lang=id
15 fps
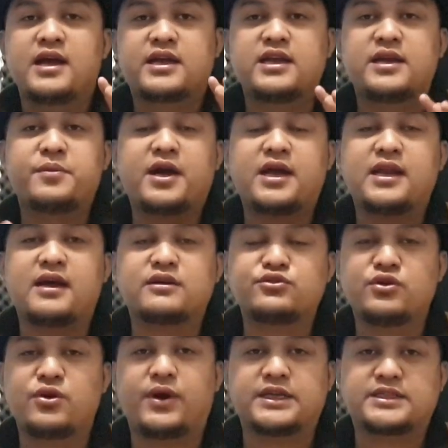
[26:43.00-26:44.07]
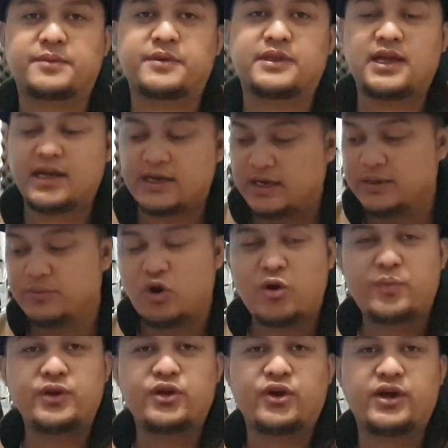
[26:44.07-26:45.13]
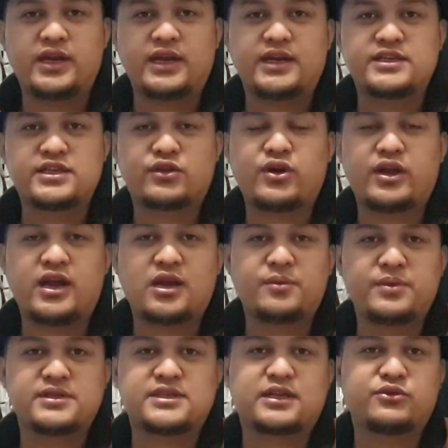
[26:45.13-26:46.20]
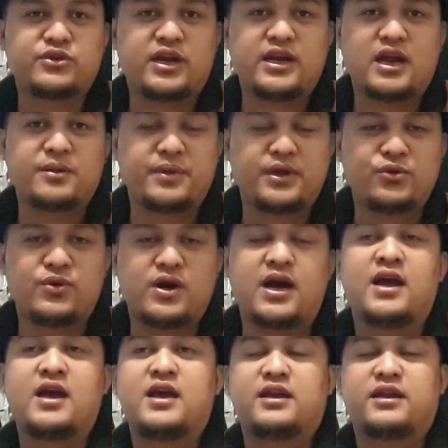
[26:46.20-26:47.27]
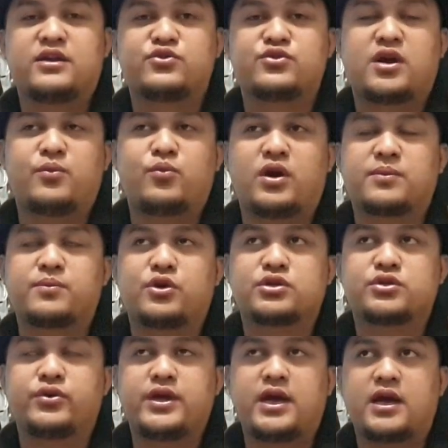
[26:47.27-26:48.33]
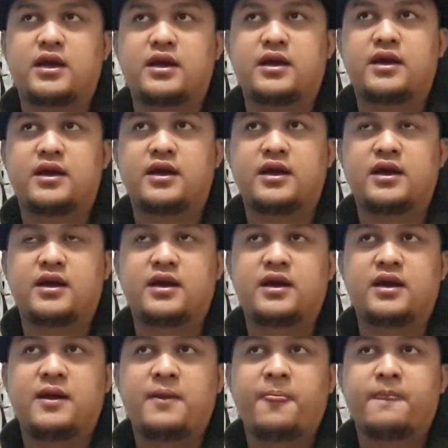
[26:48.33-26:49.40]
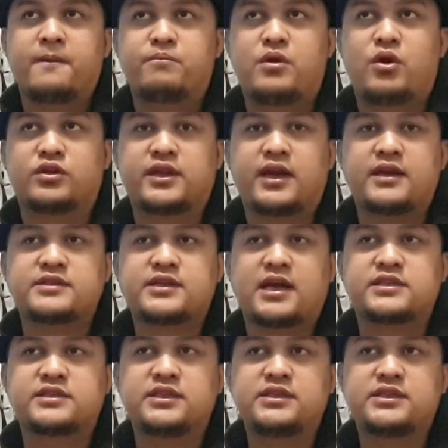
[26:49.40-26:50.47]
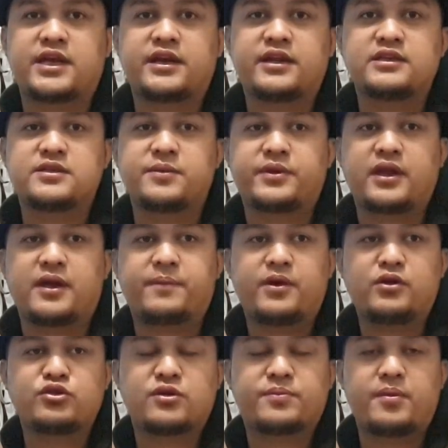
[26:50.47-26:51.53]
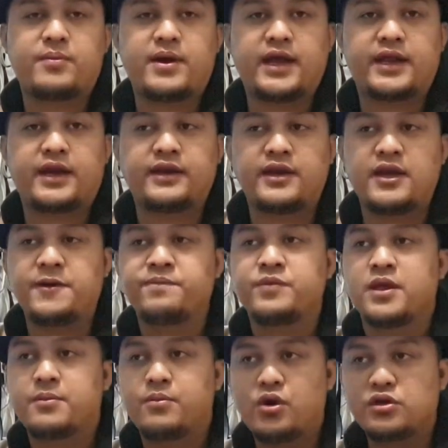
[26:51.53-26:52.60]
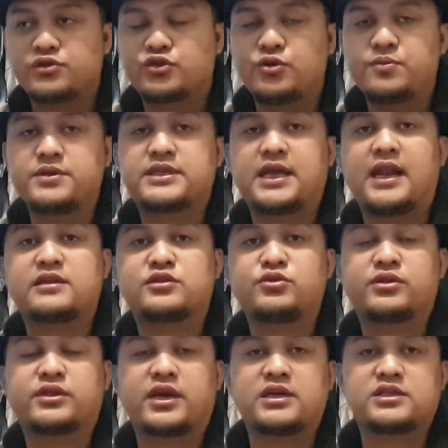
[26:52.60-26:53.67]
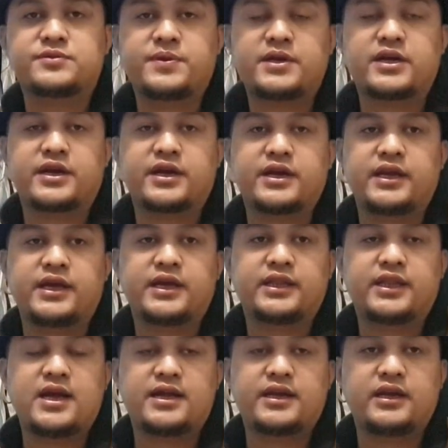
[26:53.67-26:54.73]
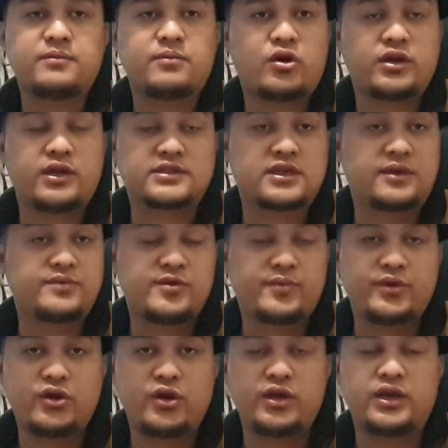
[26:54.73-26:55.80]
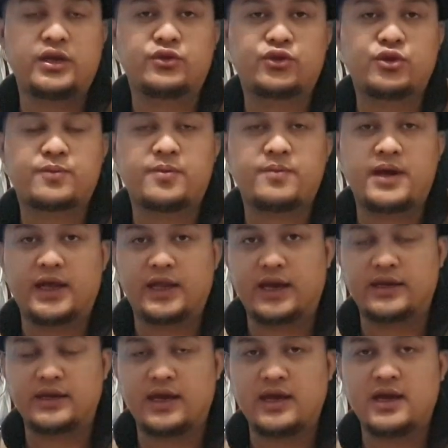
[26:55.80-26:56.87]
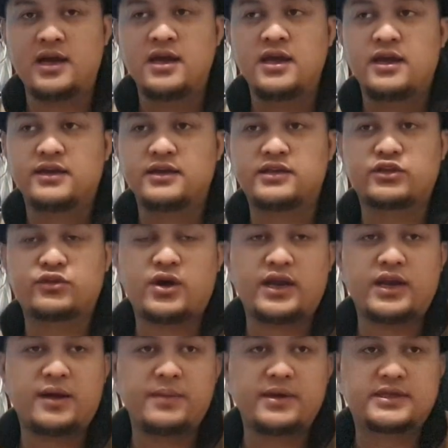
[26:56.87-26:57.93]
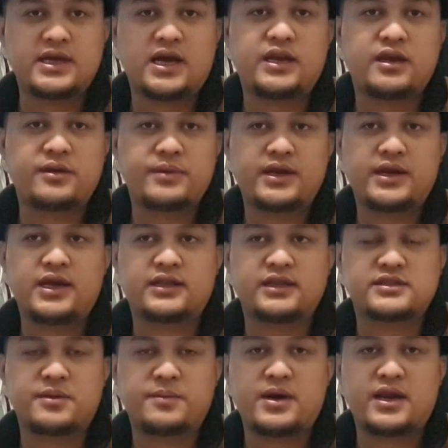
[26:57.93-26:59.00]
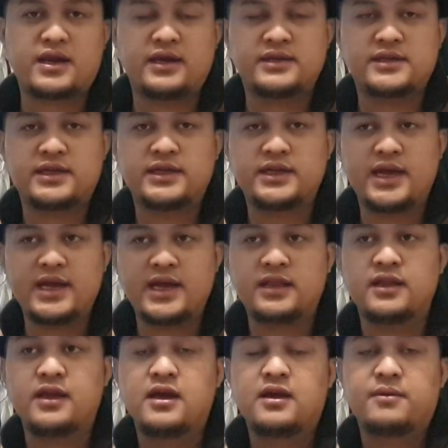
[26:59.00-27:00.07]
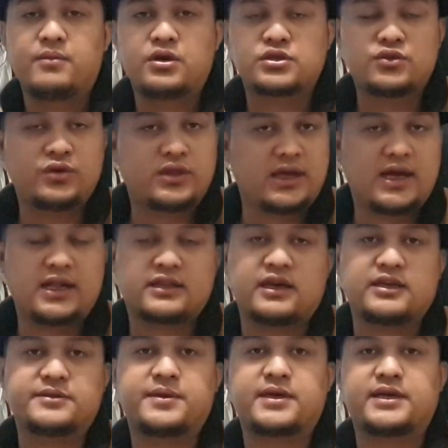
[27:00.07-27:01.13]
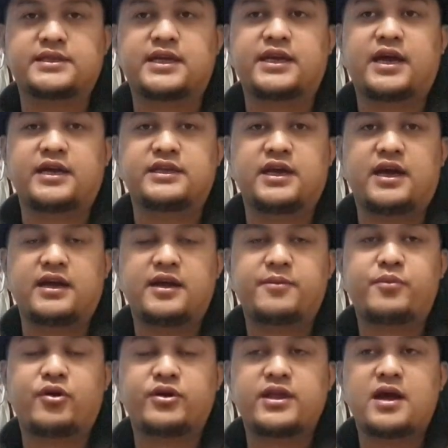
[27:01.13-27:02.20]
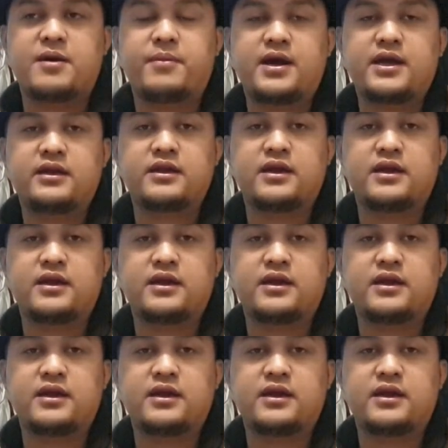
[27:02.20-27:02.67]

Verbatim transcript: kirimkan langsung ke WhatsApp kita yang ada di bawah video ini. Di situ ada admin 1 dan admin 2. Dan juga buat bosku yang uh, mau transaksi, caranya seperti apa untuk pembayarannya, bosku bisa langsung transfer ke rekening kita yang ada di bawah deskripsi video ini untuk pembayarannya ya. Di situ ada BCA dan BRI atas nama Ardian Sandi Dayat. Bosku tinggal transfer ke sana aja ya. Pokoknya aman,